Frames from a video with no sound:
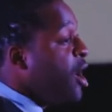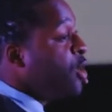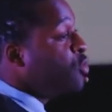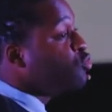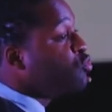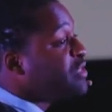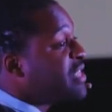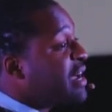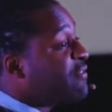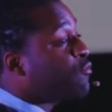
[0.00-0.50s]

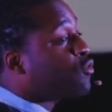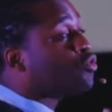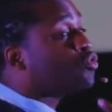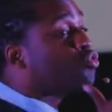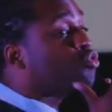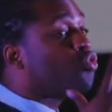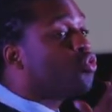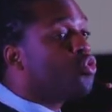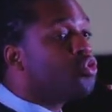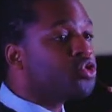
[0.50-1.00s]
Nous avons
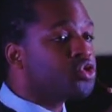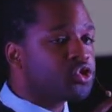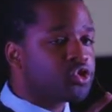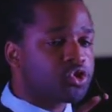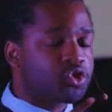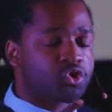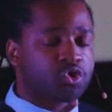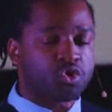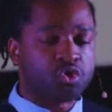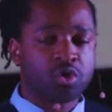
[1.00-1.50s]

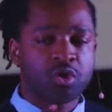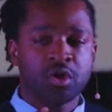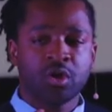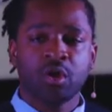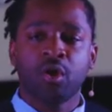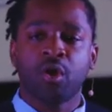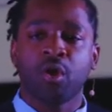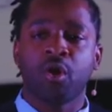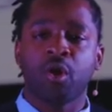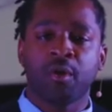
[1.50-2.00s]
tous
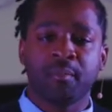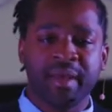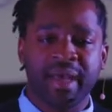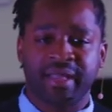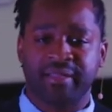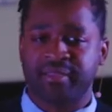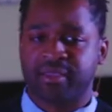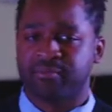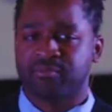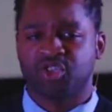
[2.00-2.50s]
un
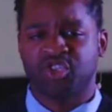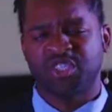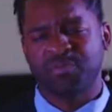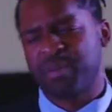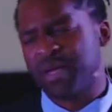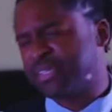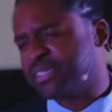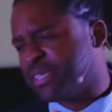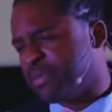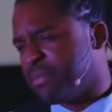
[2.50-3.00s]
maître. Je ne dis
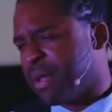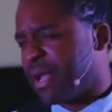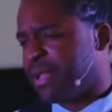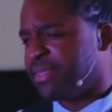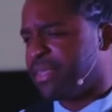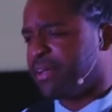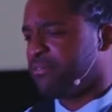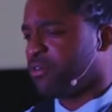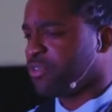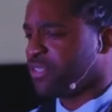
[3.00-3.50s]
pas que c'est mal
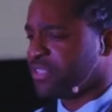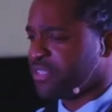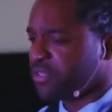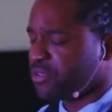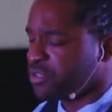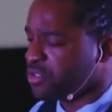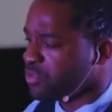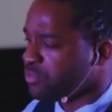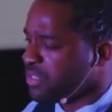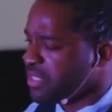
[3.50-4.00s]
d'avoir des
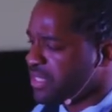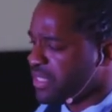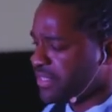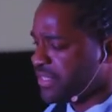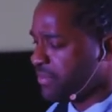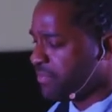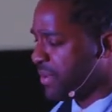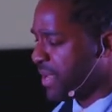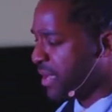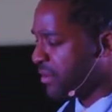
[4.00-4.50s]
économies et des
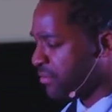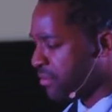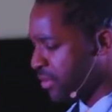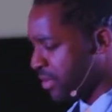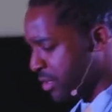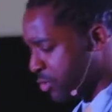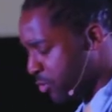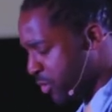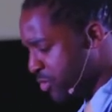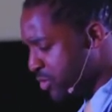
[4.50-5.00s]
épargnes,
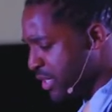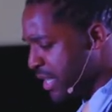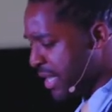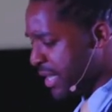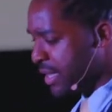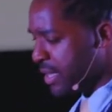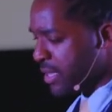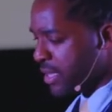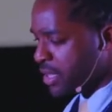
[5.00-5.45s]
loin de là.